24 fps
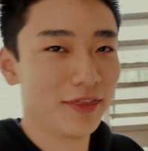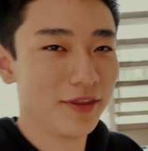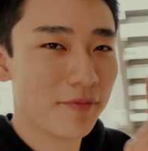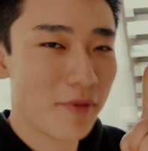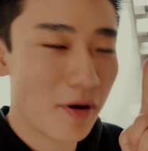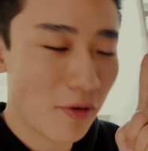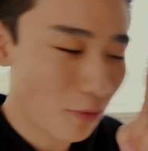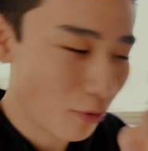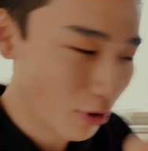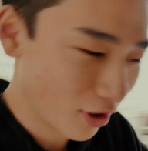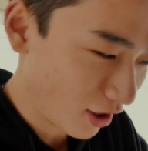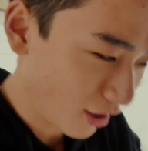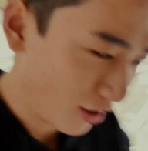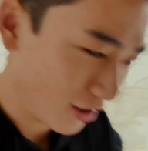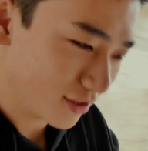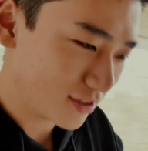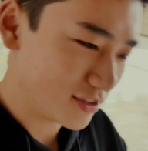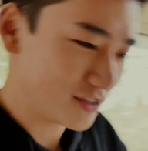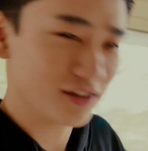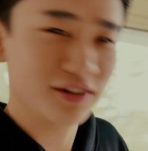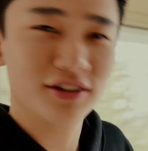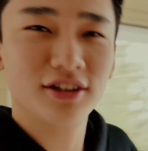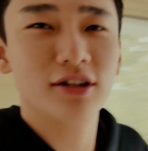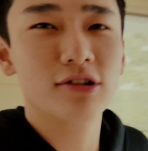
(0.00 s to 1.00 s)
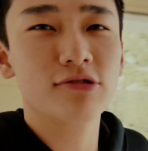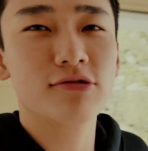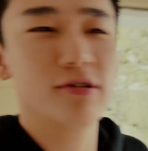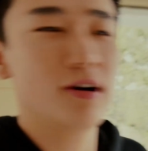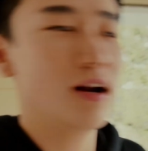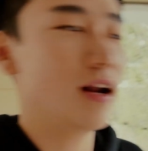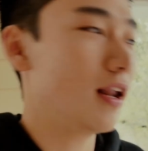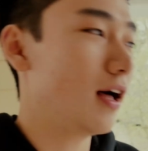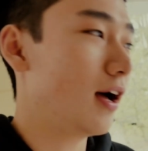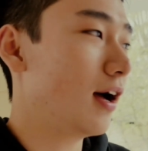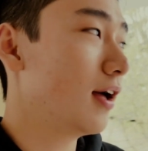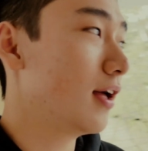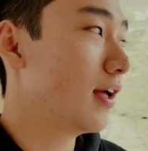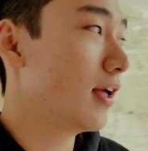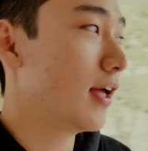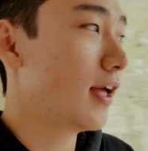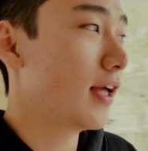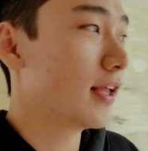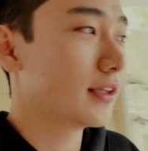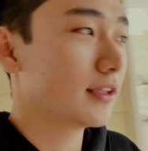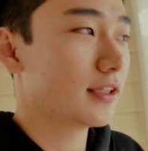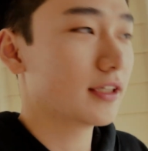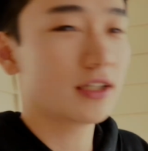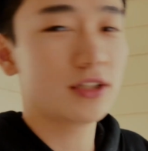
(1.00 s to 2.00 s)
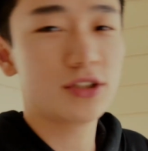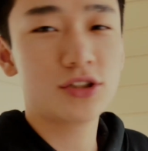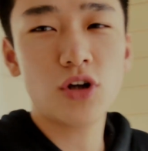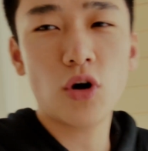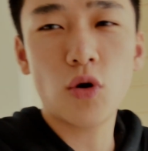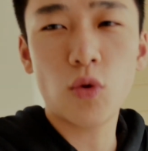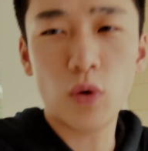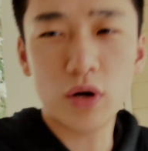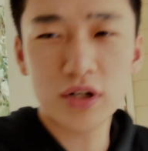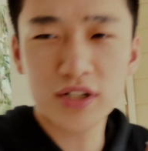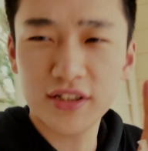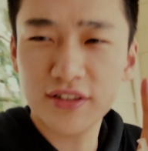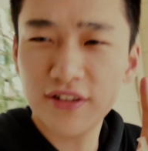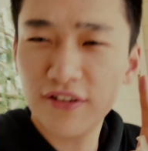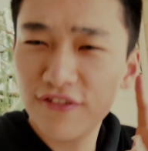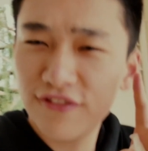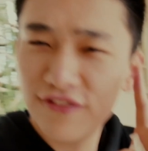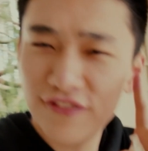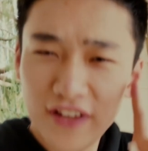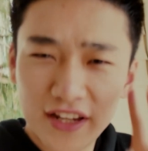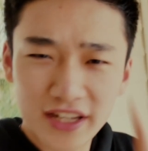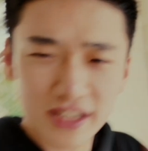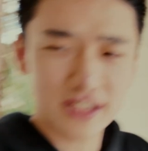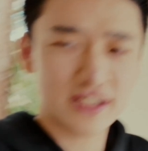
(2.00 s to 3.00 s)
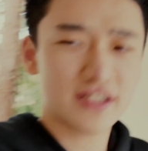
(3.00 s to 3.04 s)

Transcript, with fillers: 那么我刚刚已经听出来了，那个效果真的非